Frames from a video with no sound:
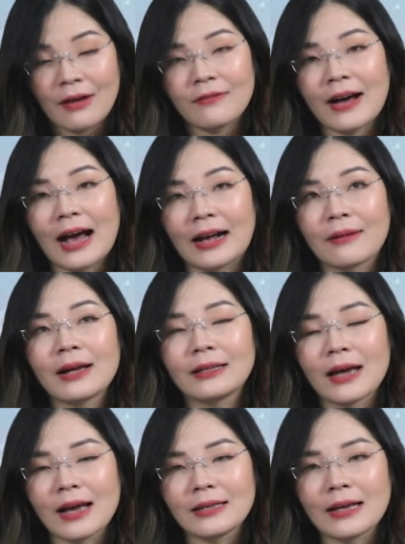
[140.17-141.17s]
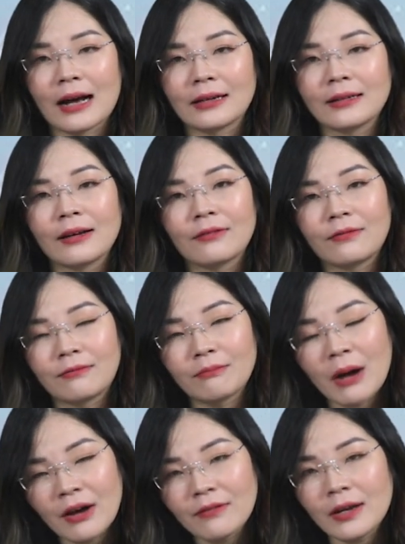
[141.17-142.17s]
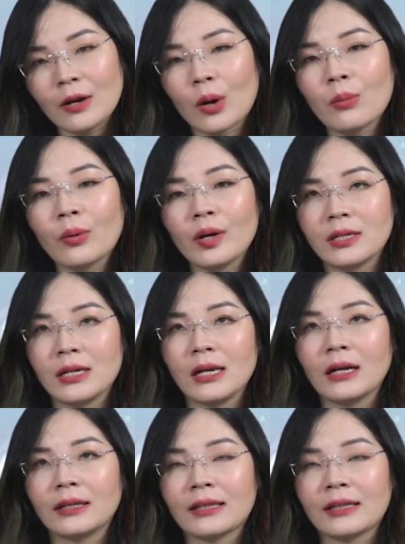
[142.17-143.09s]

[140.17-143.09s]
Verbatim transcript: Và các bạn thấy rằng bởi vì nó không có ý chí thì người